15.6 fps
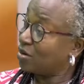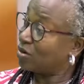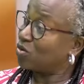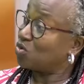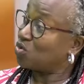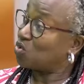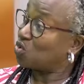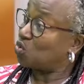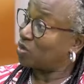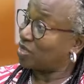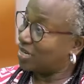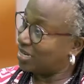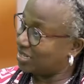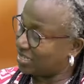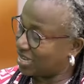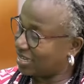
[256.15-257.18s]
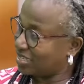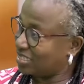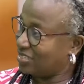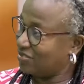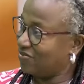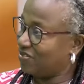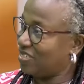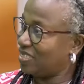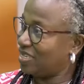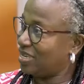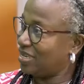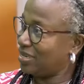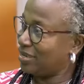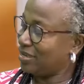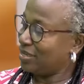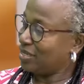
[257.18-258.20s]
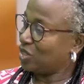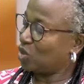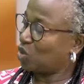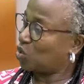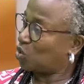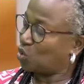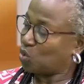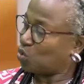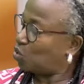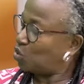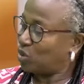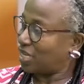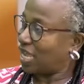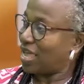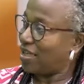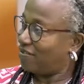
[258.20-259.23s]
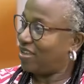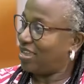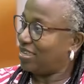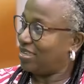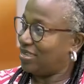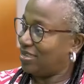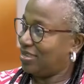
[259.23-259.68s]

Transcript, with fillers: que toutes les activités sont du travail.